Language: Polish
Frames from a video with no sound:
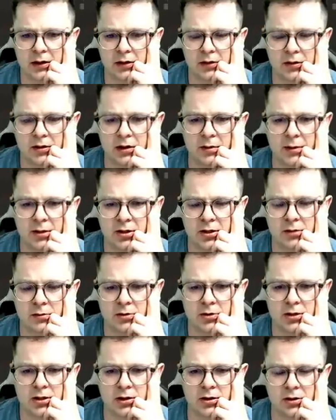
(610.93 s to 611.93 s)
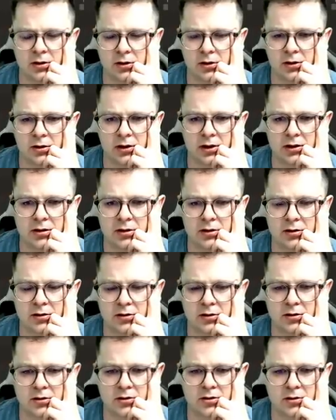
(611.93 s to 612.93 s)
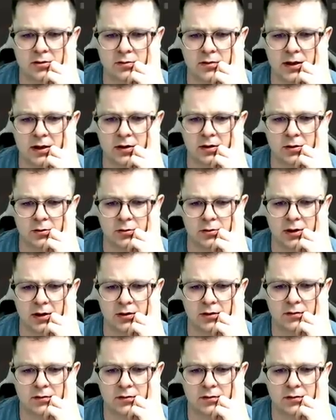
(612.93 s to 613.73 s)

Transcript: To nie ma siły, że to jest coś złego tutaj.